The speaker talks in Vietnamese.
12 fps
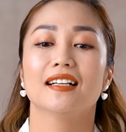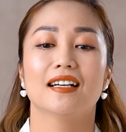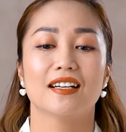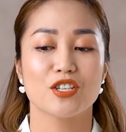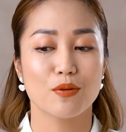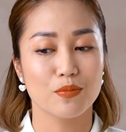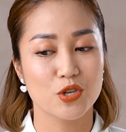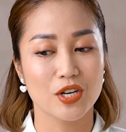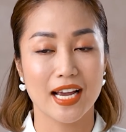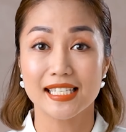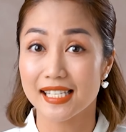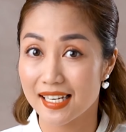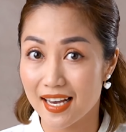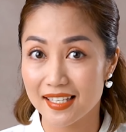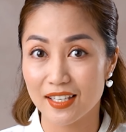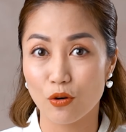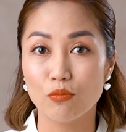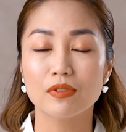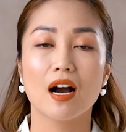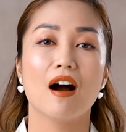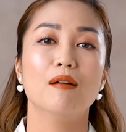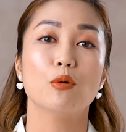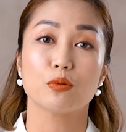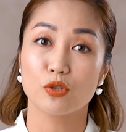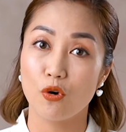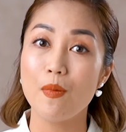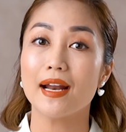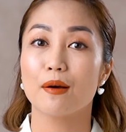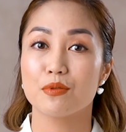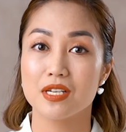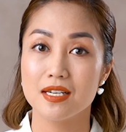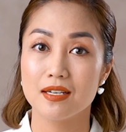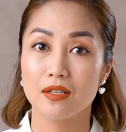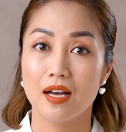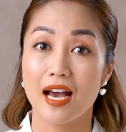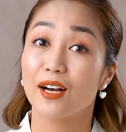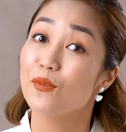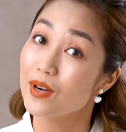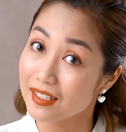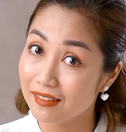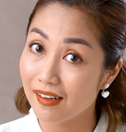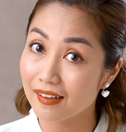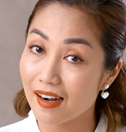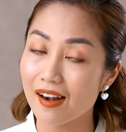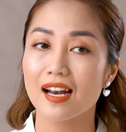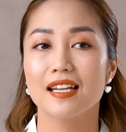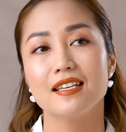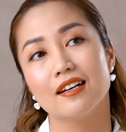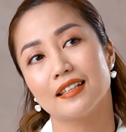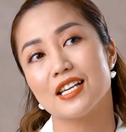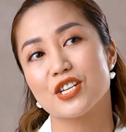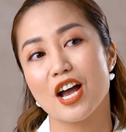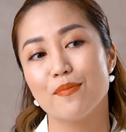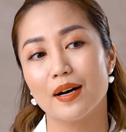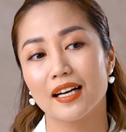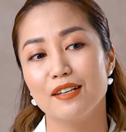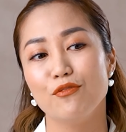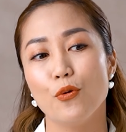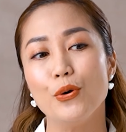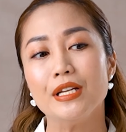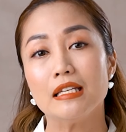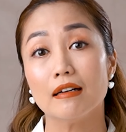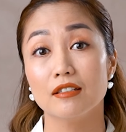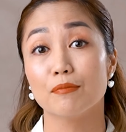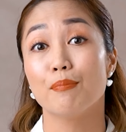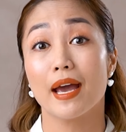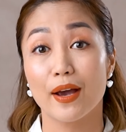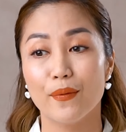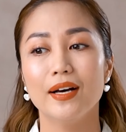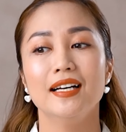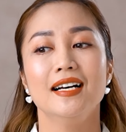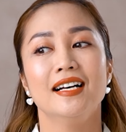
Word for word: à, trong trường SNA thì cũng có một số bạn học sinh Hàn Quốc nữa đó là lý do tại sao mà khi phụ huynh nhận được mail á